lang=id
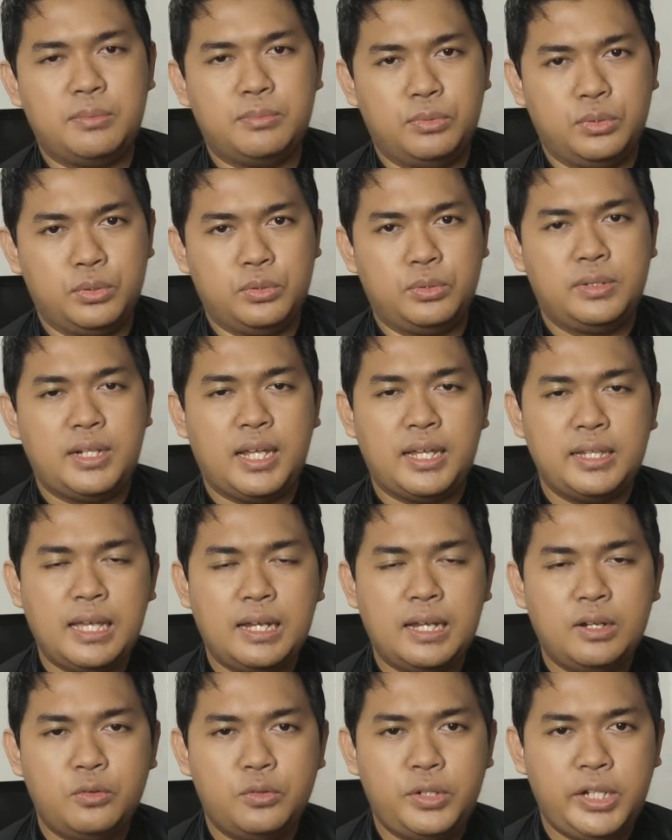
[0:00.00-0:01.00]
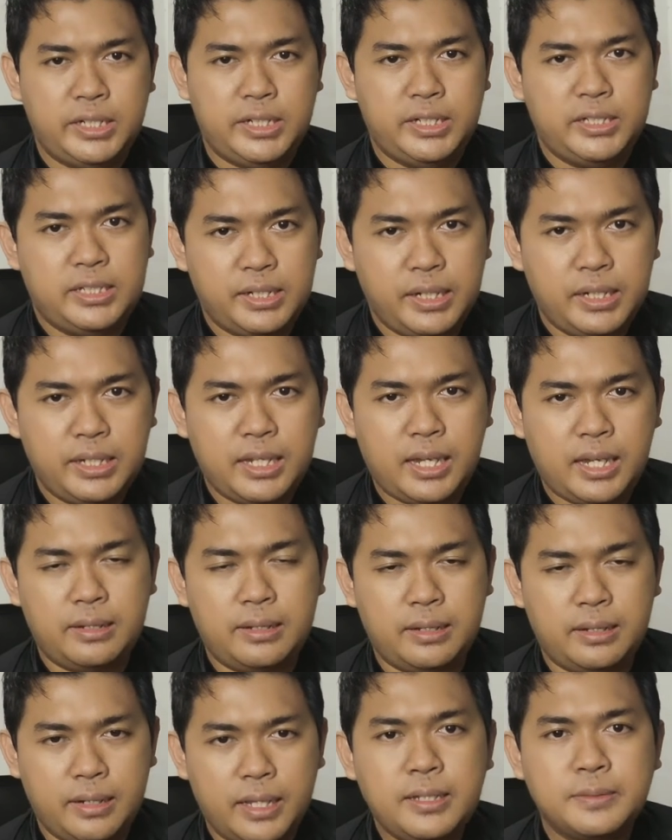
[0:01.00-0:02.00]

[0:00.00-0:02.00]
Nah, yang unik di sini adalah